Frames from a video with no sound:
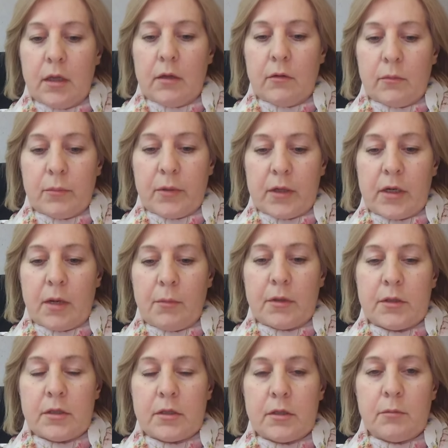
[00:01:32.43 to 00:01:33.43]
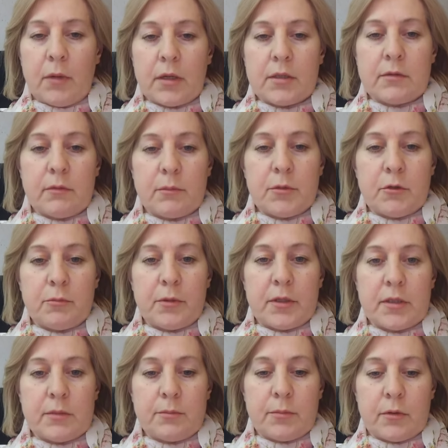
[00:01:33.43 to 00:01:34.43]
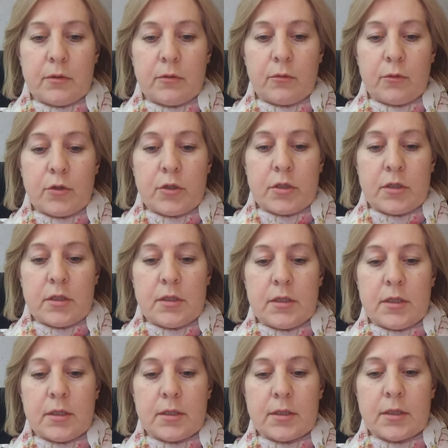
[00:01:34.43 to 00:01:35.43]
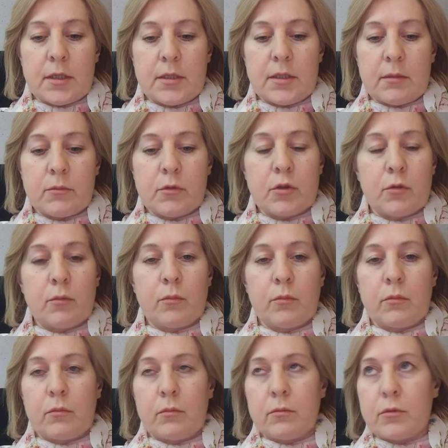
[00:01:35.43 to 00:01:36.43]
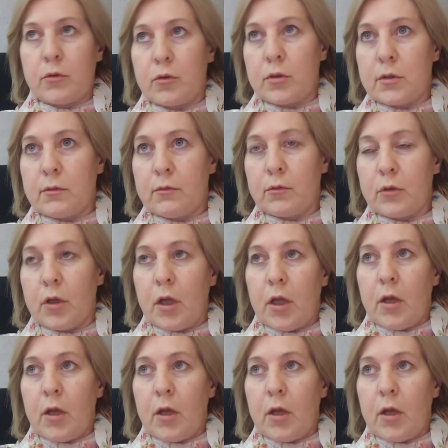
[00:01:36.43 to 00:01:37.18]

Э, программа 3D Max вообще, в принципе, очень интересная тем, что существует,